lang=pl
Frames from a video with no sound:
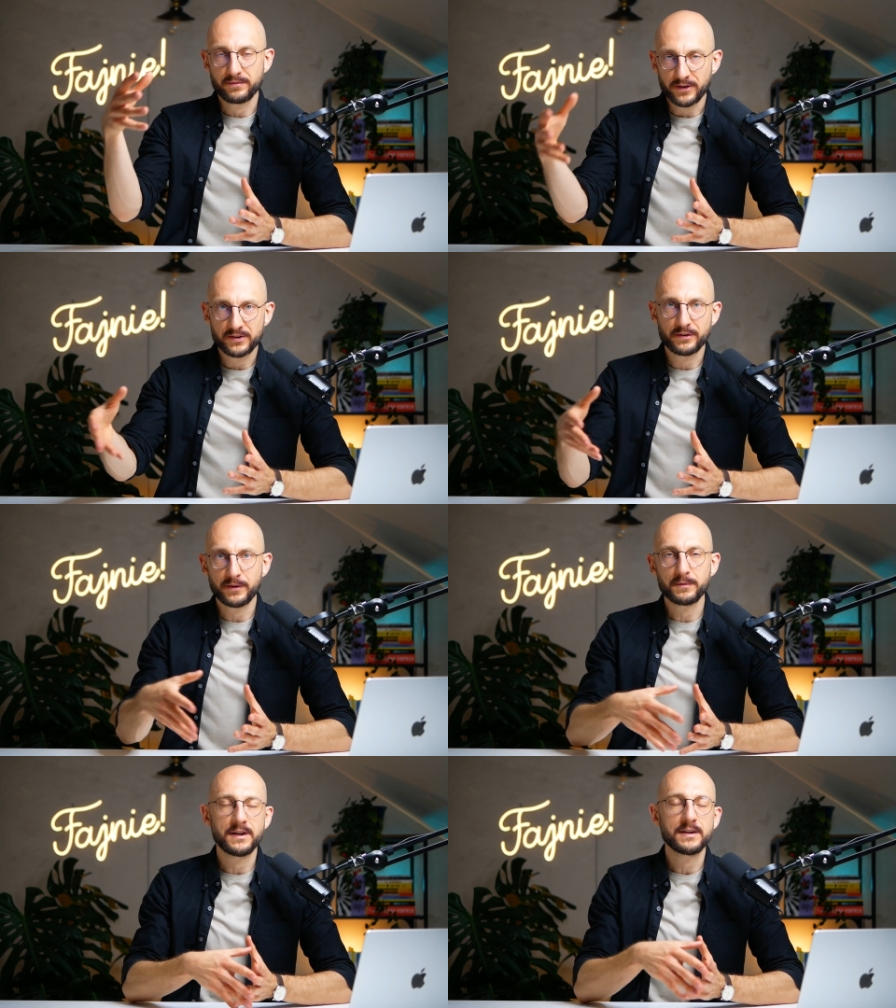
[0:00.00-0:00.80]
właśnie
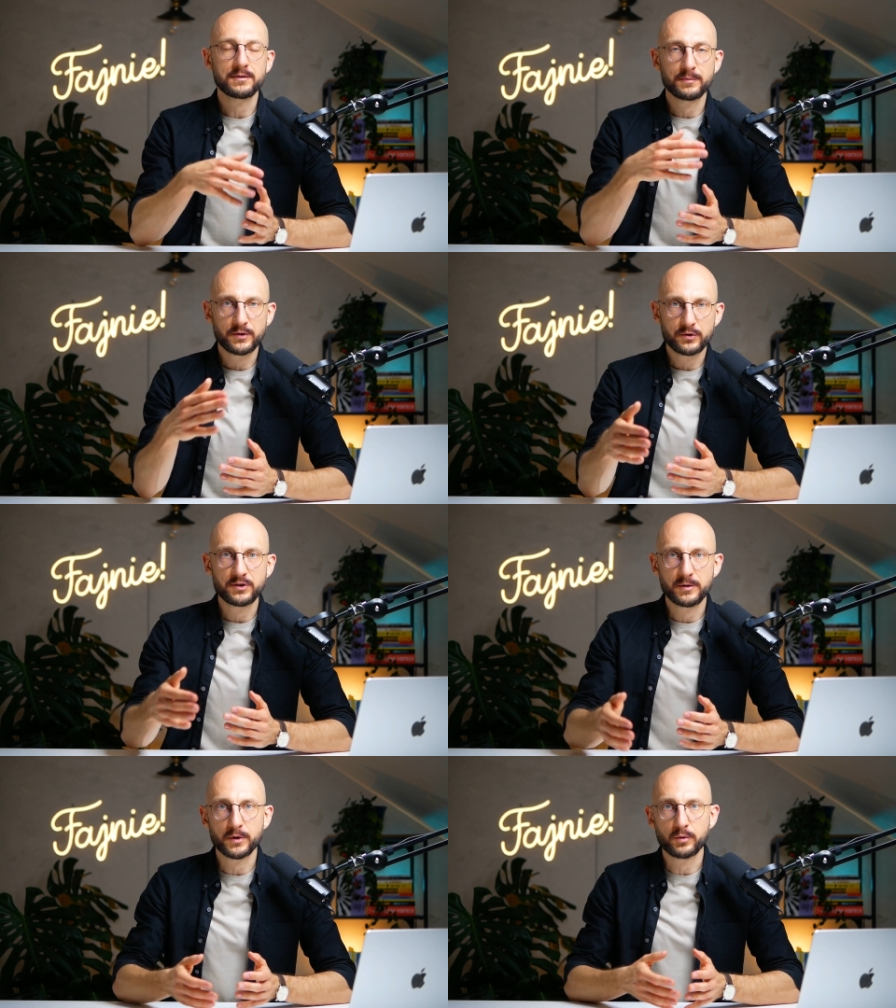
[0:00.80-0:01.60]
twoim klientem, żeby coś
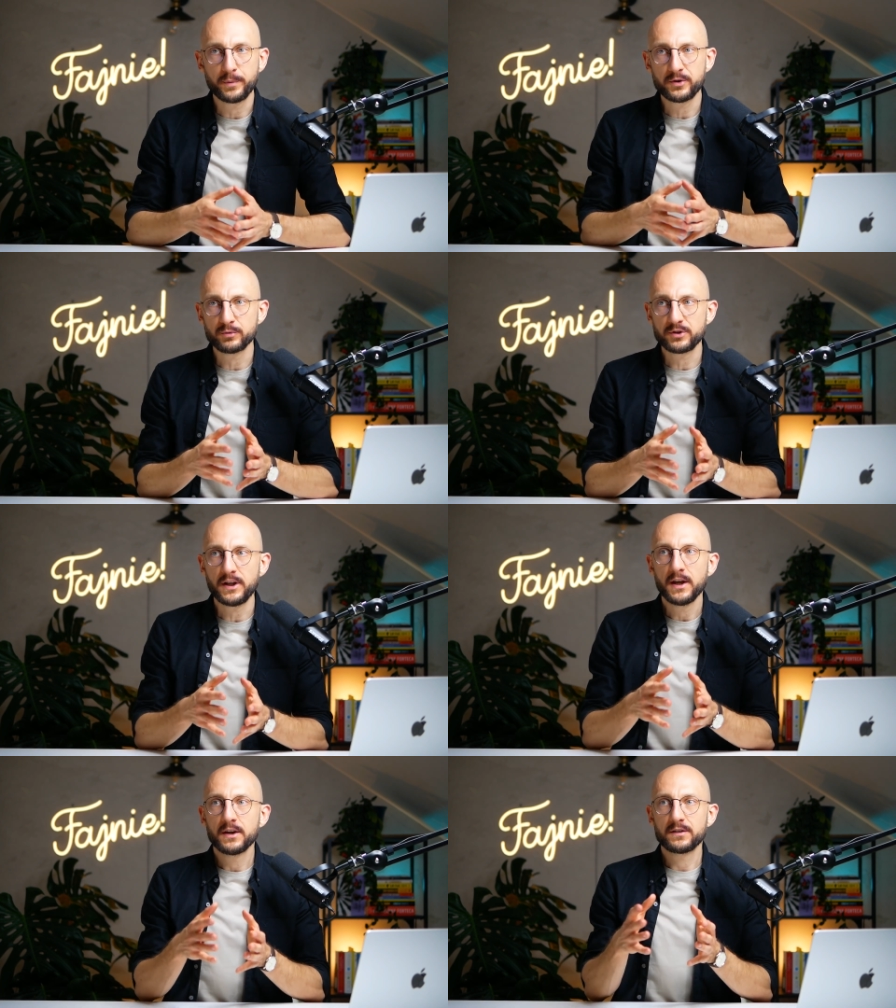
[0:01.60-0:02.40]
od ciebie kupić,
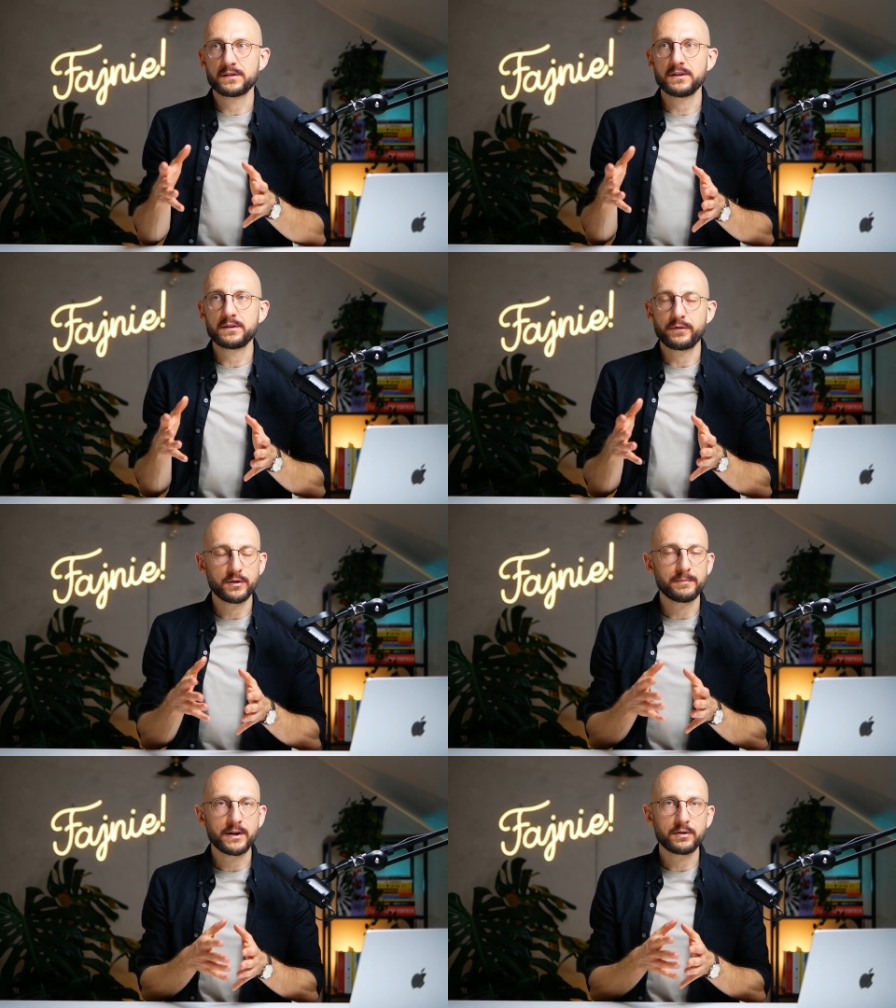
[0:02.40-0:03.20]
musi z
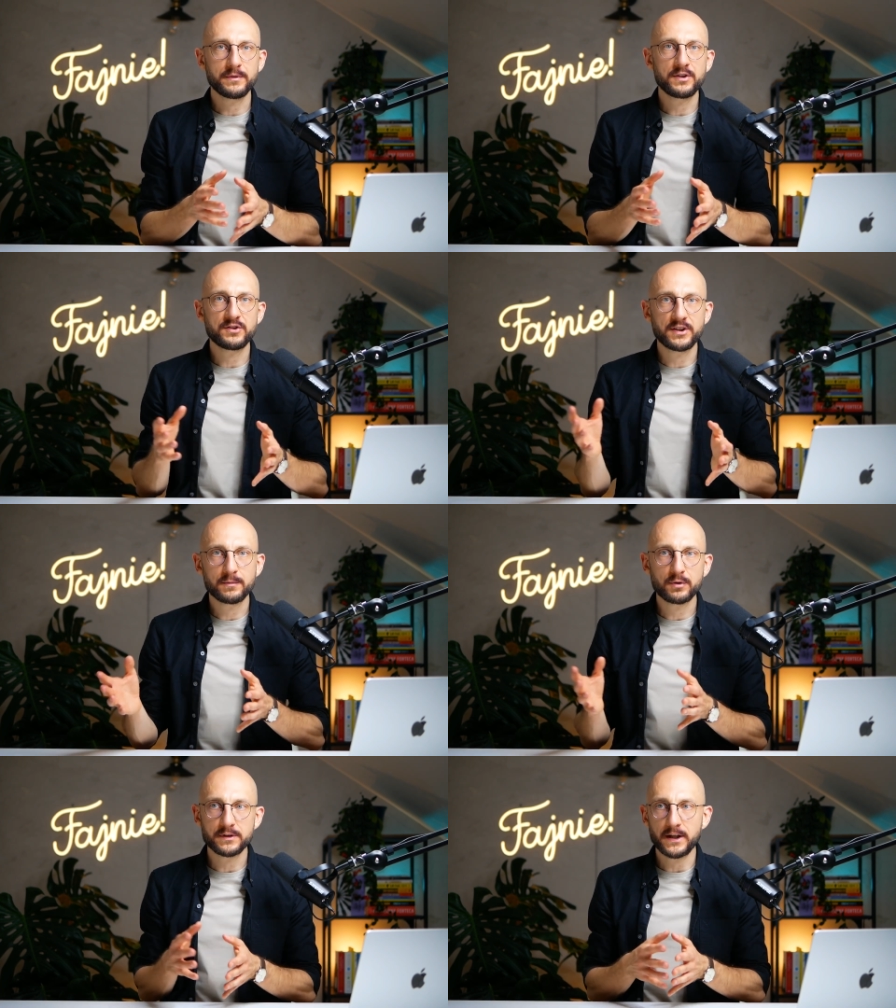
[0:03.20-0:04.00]
twoją marką mieć
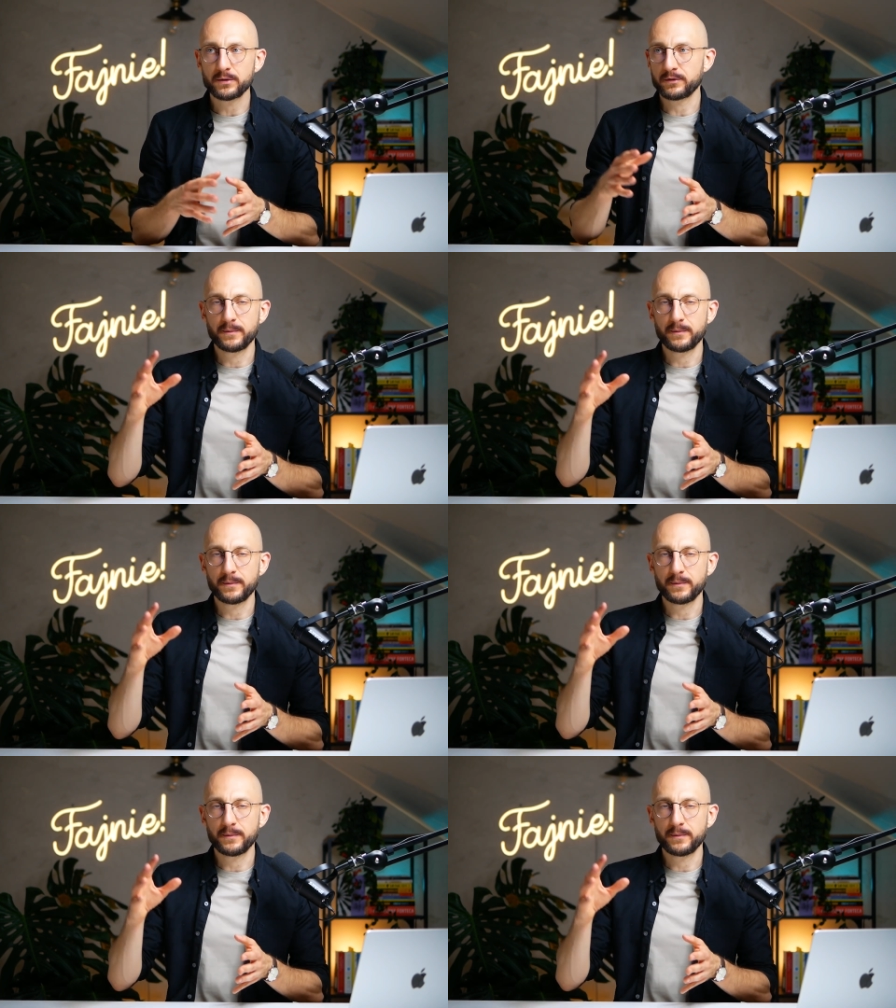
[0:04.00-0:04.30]
7 kontaktów kontaktów,